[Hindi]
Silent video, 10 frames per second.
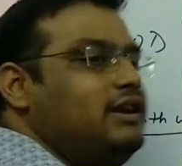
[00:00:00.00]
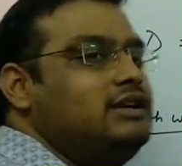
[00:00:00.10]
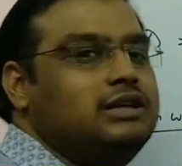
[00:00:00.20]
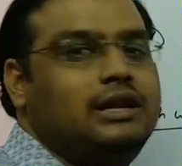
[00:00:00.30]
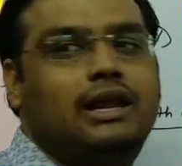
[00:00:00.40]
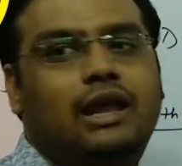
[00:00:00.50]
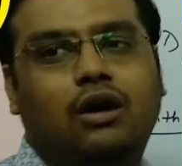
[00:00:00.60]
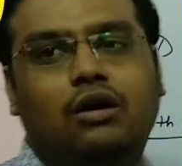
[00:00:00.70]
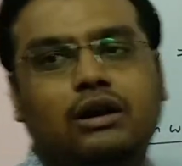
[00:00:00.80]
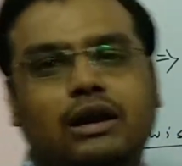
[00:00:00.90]
फिनिश करेंगे
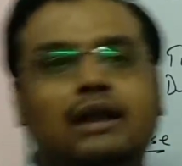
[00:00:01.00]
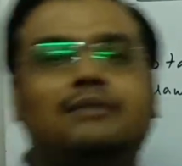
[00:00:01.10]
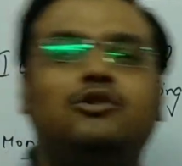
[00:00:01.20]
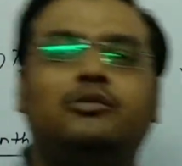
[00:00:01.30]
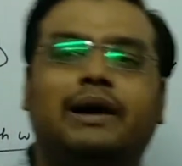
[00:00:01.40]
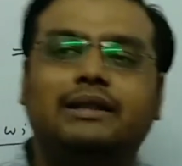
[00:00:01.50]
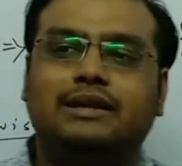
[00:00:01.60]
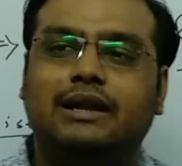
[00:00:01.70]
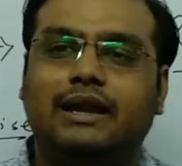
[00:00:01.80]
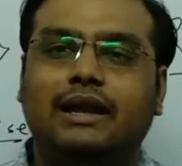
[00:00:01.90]
और कल हम लोग बात
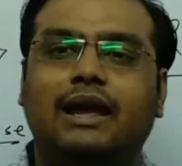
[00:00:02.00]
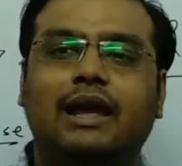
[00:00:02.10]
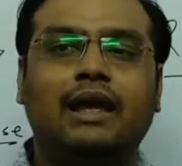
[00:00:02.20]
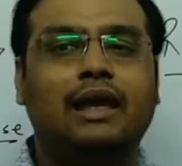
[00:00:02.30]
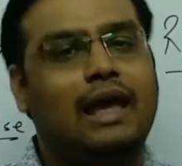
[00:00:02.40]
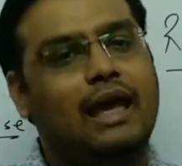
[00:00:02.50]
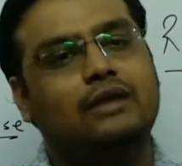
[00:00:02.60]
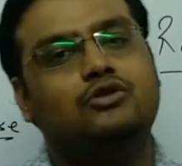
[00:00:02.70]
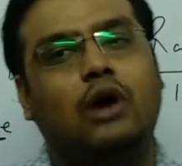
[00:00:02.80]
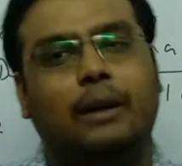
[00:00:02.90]
करेंगे
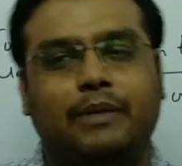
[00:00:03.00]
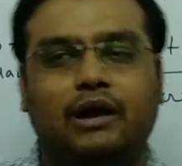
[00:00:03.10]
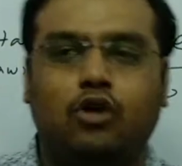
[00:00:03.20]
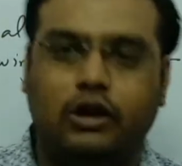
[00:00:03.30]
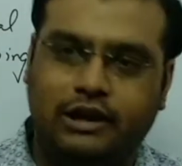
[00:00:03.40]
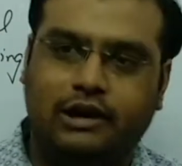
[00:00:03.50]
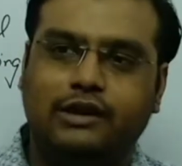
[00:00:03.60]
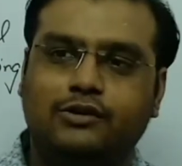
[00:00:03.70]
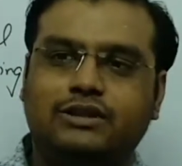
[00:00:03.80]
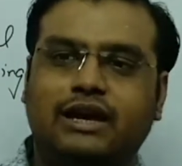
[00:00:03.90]
जो आपका
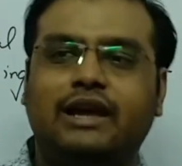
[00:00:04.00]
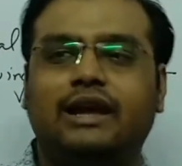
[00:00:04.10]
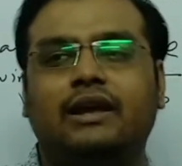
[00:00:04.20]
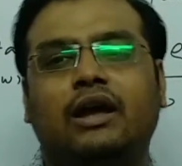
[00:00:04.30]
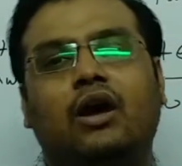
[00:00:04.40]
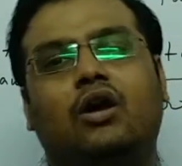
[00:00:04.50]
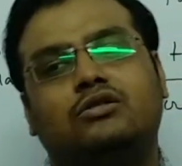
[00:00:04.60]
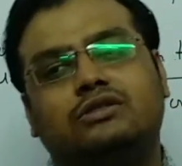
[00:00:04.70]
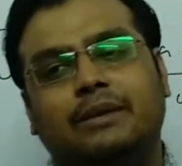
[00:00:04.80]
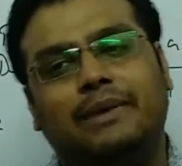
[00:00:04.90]
क्वार्टरली होता है
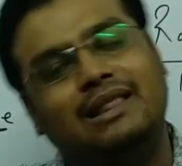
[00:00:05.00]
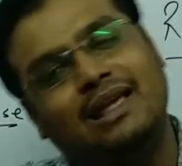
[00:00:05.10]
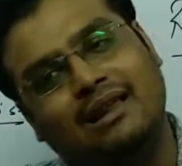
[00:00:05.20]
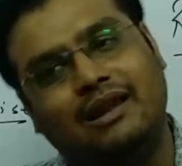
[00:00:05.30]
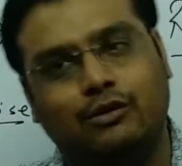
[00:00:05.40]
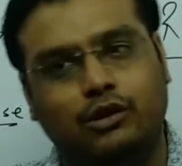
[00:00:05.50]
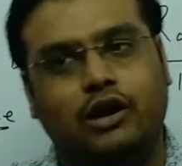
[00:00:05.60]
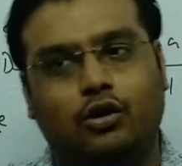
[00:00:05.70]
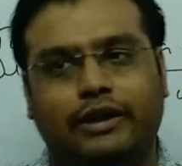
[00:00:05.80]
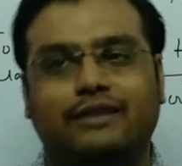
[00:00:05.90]
और उसके बाद
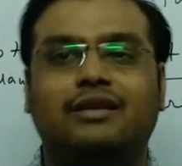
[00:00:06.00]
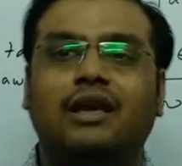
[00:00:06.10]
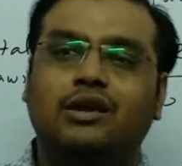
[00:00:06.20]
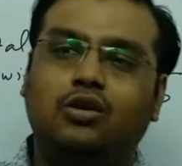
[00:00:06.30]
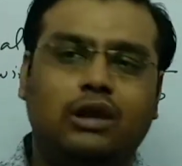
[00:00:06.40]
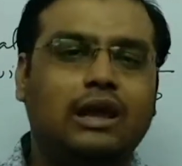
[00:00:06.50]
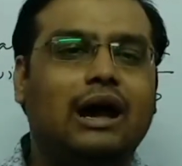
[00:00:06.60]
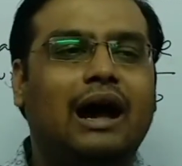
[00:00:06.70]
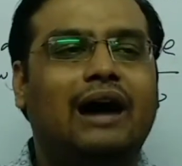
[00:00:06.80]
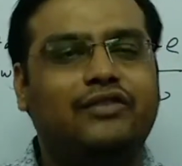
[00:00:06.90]
इरेगुलर ड्राइंग्स क्योंकि
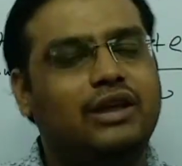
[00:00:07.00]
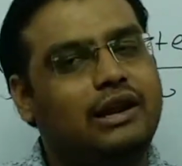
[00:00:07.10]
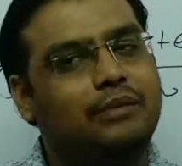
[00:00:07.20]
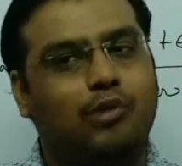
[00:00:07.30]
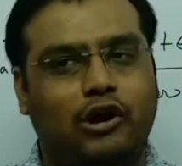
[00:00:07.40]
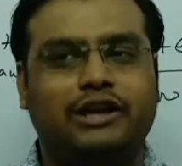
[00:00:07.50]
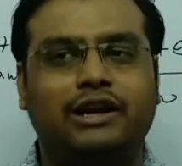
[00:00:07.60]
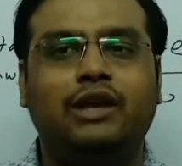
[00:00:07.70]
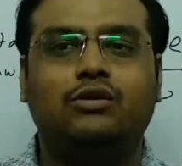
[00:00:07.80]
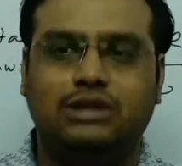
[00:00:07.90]
हाफ ईयरली इंपॉर्टेंट
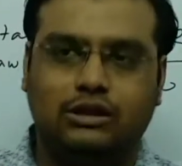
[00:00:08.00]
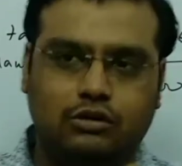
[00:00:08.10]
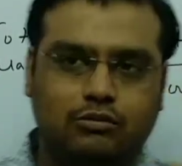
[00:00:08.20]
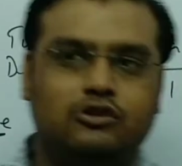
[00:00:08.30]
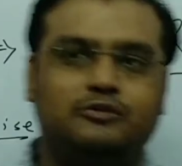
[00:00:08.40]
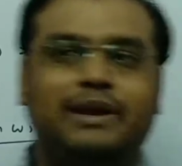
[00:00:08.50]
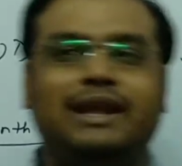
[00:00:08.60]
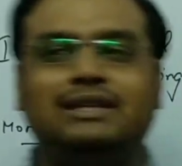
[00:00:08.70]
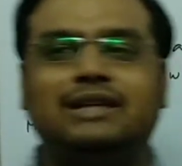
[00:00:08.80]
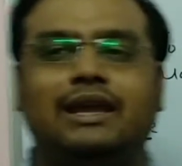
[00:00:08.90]
नहीं होता तो हम लोग उस पर
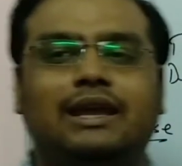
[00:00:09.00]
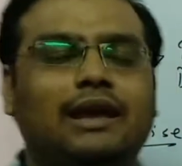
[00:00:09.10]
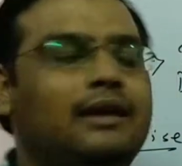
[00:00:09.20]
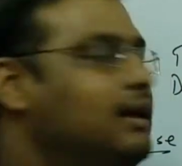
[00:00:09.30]
नहीं जाएंगे